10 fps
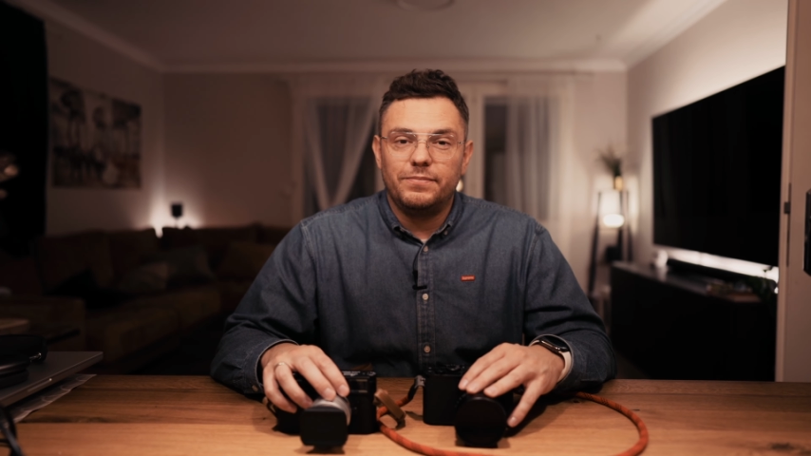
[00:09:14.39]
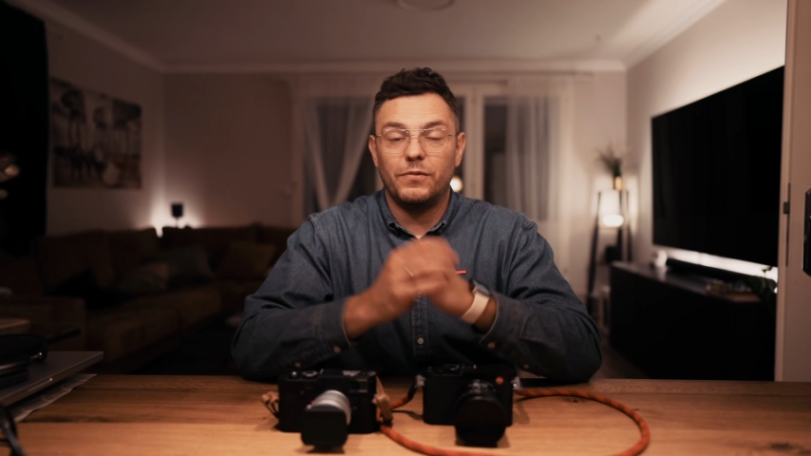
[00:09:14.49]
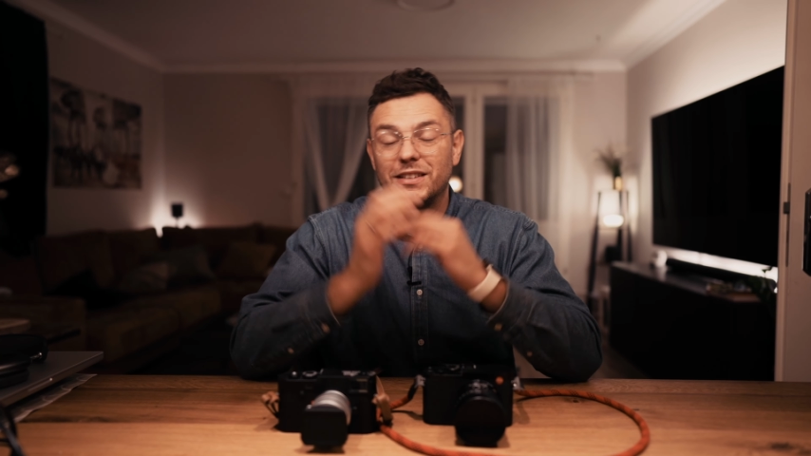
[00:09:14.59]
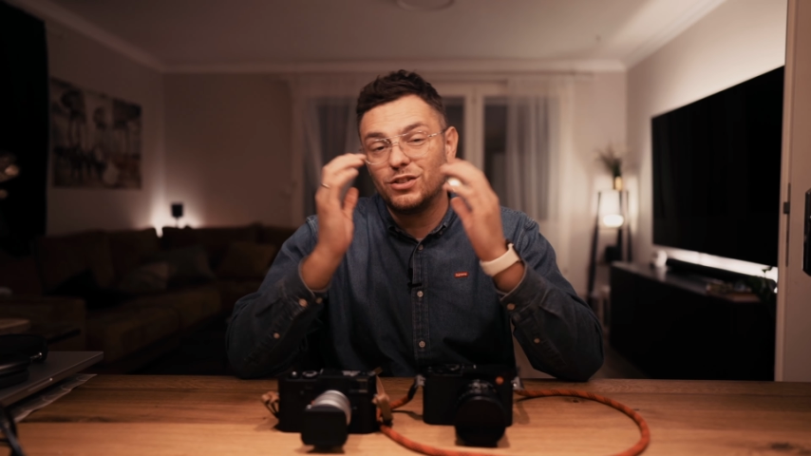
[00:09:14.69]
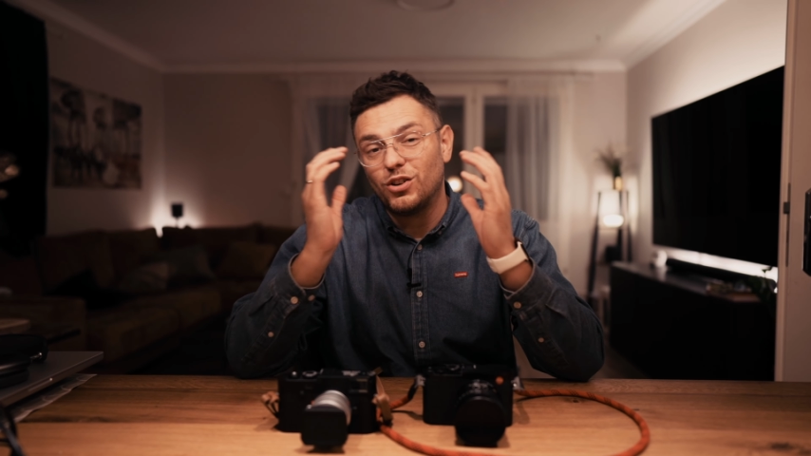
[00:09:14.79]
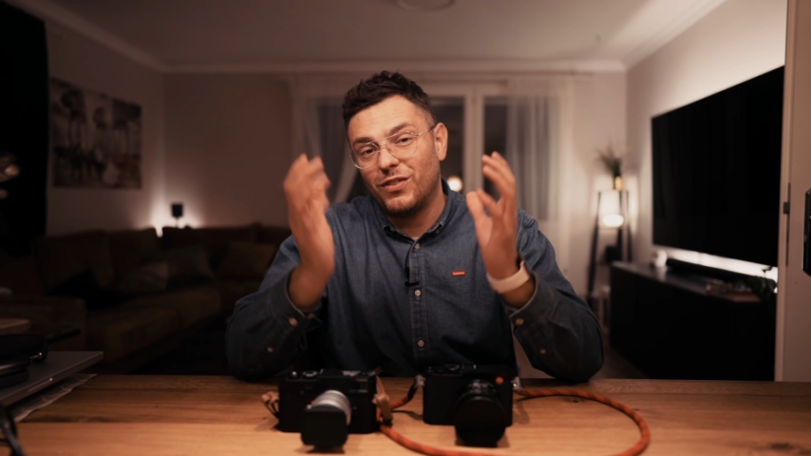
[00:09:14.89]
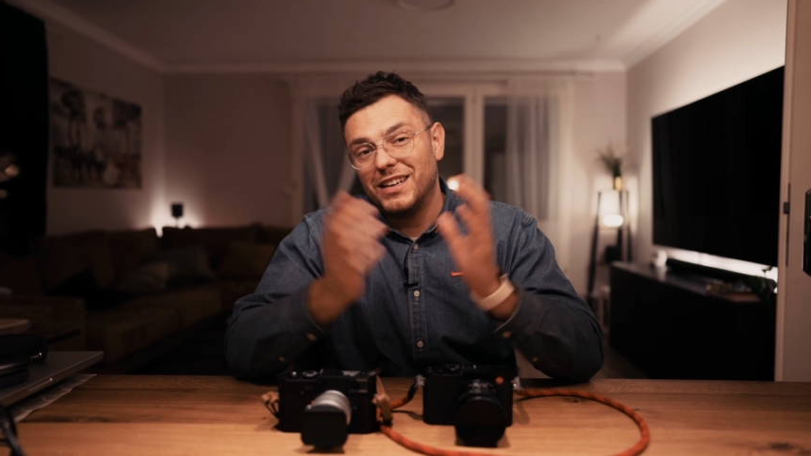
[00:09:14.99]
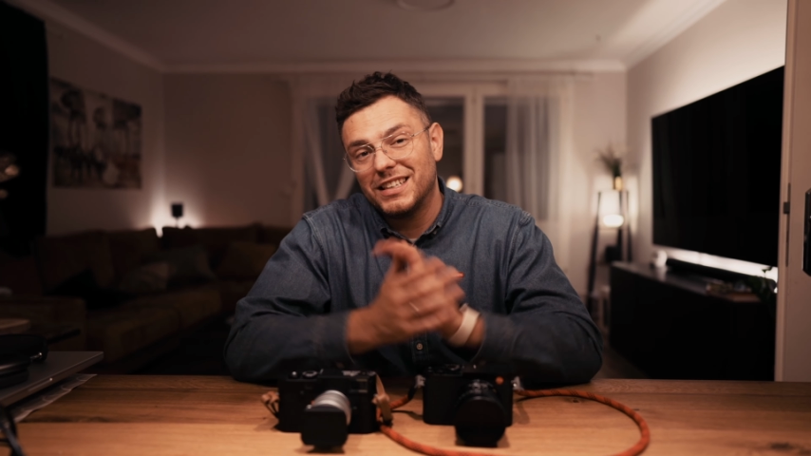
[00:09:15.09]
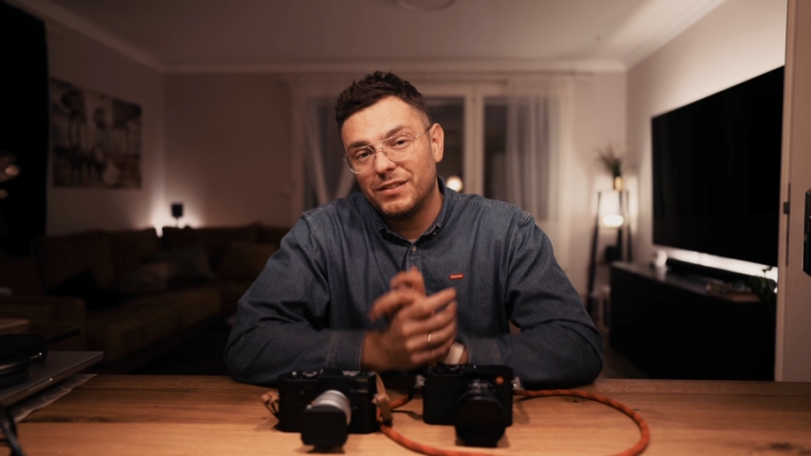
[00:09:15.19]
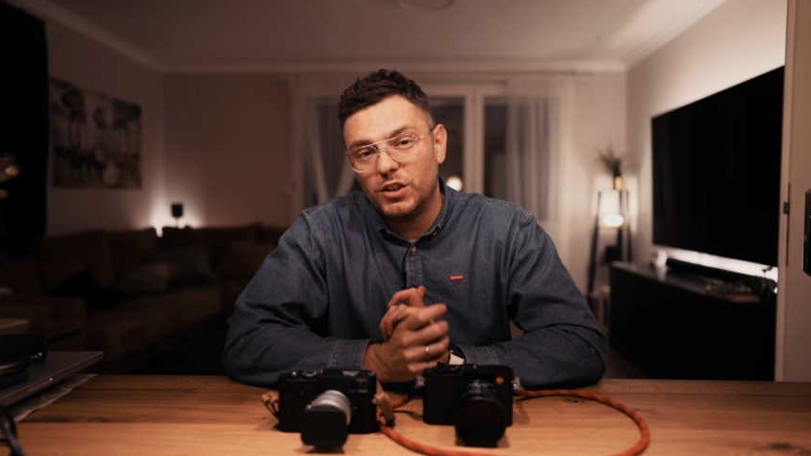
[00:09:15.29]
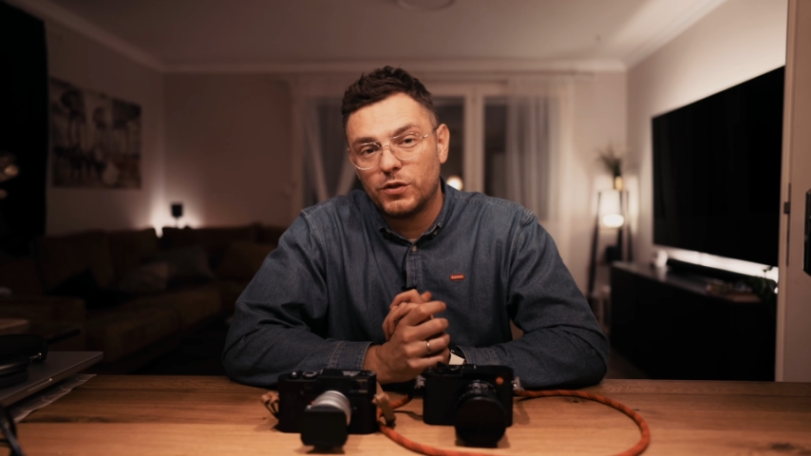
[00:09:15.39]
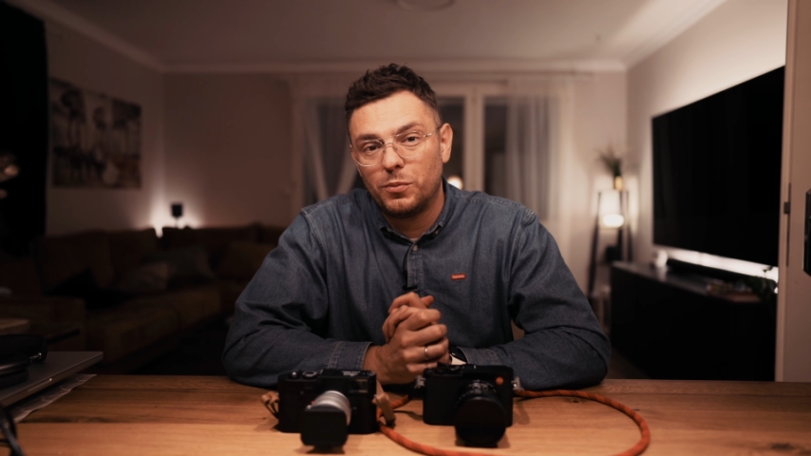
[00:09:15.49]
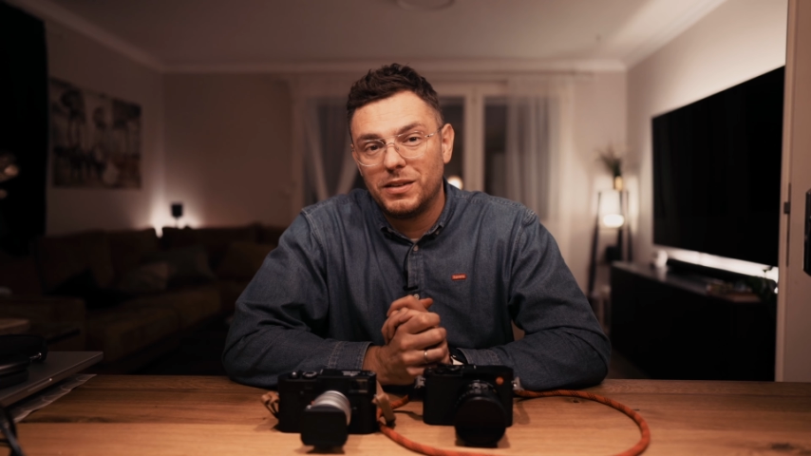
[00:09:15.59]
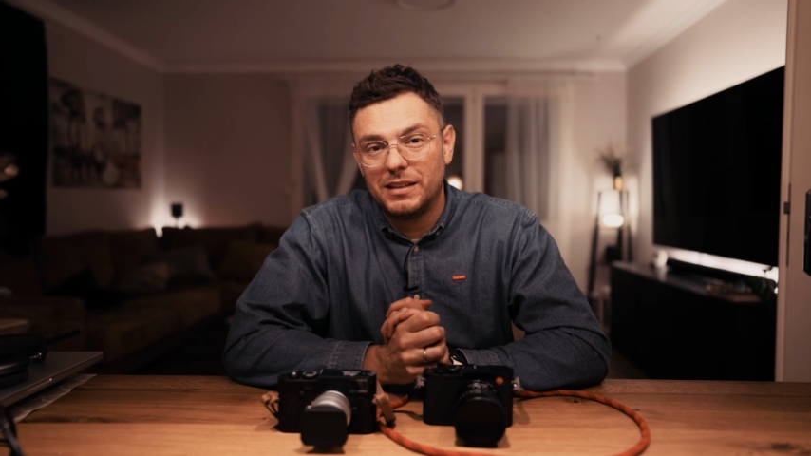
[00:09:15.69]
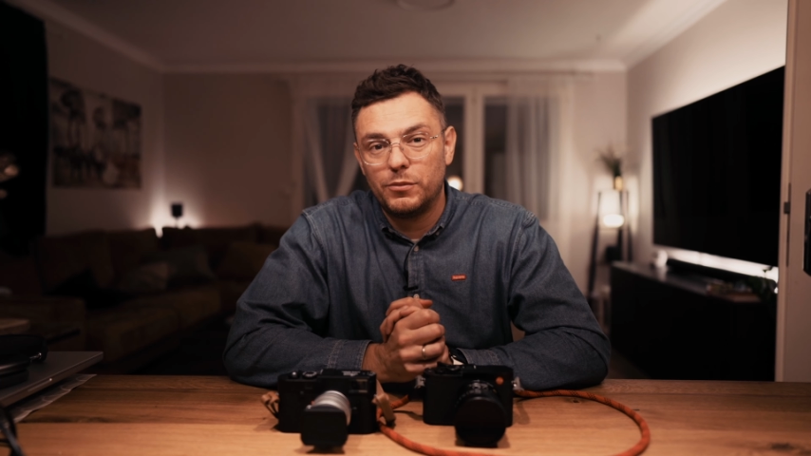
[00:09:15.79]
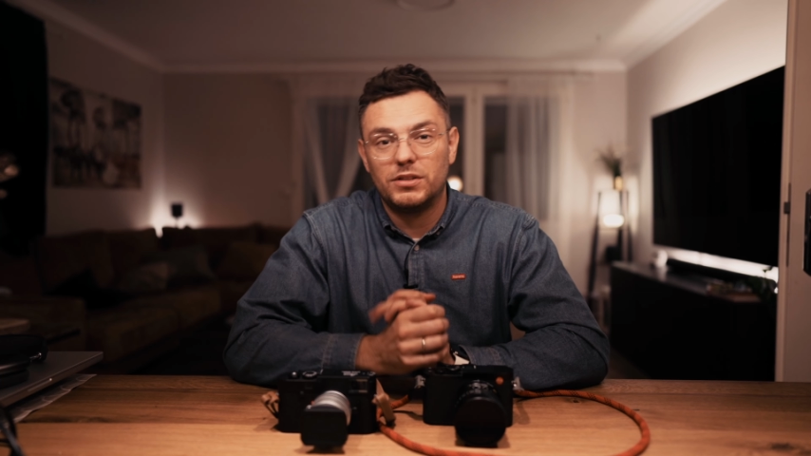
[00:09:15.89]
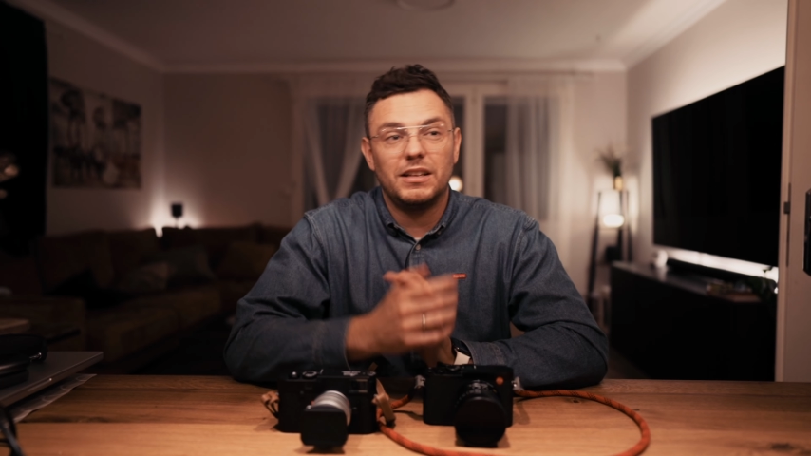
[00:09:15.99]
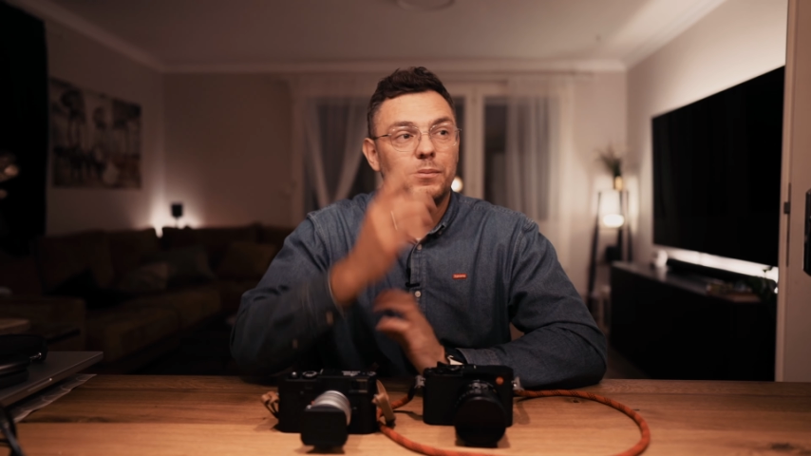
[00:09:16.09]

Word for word: Falls ihr noch weitere Videos von mir sehen möchtet,